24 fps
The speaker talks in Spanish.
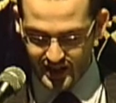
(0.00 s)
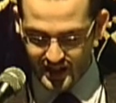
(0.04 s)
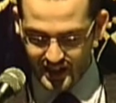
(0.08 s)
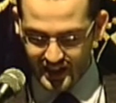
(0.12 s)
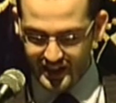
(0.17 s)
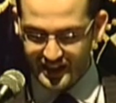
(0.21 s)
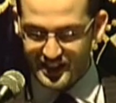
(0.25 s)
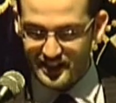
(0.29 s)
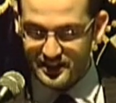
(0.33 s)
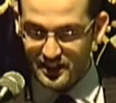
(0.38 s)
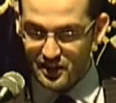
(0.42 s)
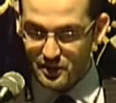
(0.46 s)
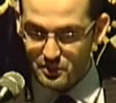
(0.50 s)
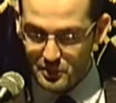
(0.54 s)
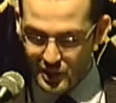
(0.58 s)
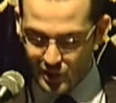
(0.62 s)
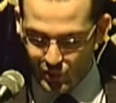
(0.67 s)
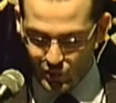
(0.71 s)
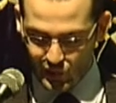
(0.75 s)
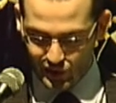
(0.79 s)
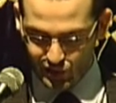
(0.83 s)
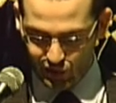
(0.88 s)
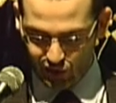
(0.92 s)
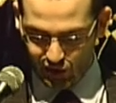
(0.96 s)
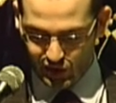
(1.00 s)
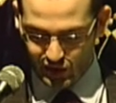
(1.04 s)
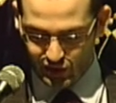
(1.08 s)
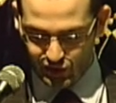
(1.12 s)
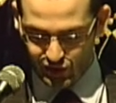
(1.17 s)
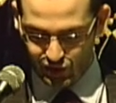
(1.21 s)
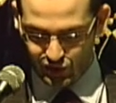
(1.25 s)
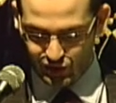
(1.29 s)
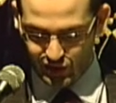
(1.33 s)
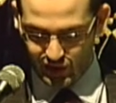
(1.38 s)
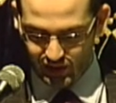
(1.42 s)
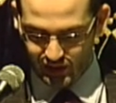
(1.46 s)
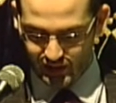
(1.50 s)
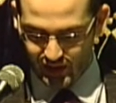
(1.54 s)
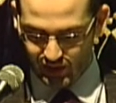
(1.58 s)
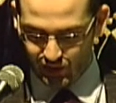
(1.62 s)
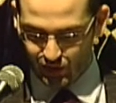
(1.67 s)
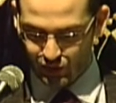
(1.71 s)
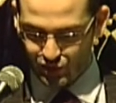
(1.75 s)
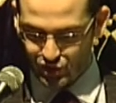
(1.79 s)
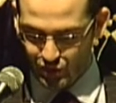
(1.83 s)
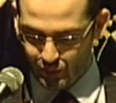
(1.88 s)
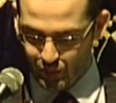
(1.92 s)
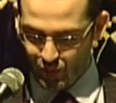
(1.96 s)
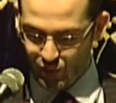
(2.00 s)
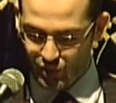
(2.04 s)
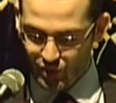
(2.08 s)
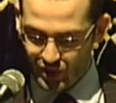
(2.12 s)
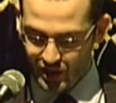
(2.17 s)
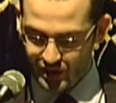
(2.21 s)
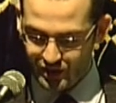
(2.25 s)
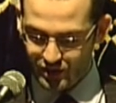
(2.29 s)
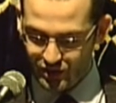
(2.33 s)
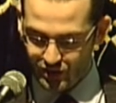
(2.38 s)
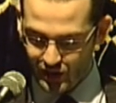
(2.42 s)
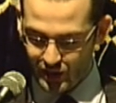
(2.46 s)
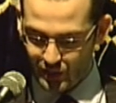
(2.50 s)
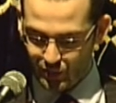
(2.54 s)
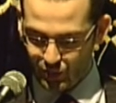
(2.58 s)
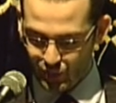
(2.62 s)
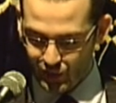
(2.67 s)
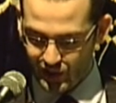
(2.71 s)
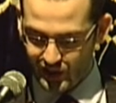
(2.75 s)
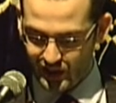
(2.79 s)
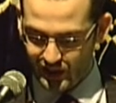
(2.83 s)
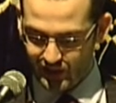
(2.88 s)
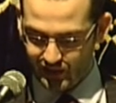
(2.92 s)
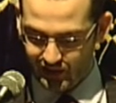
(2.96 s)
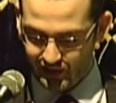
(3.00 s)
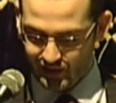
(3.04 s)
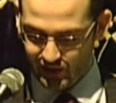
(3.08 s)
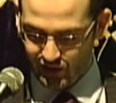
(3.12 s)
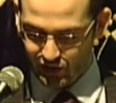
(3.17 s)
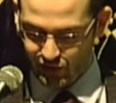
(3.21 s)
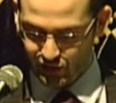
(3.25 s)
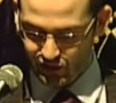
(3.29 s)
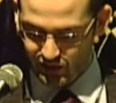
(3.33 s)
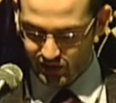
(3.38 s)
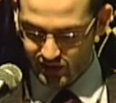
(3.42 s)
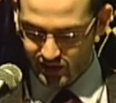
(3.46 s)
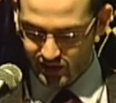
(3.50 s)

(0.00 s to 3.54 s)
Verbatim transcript: y data de 1438, pocos años después que la anterior.